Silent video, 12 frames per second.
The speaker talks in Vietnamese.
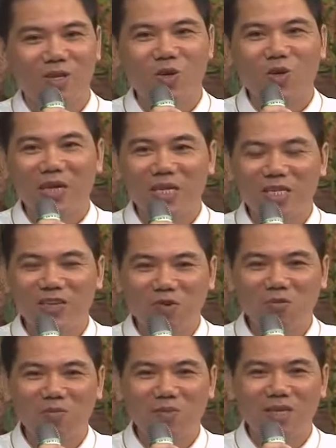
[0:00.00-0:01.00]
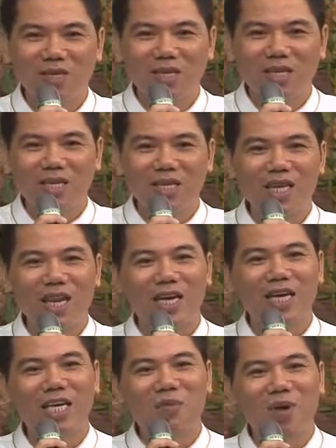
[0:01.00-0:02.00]
Nội yên chi phúc nghĩa là
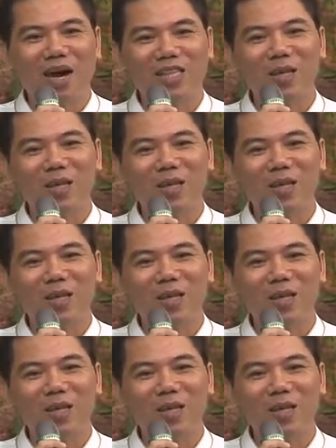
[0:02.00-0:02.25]
khi mà cái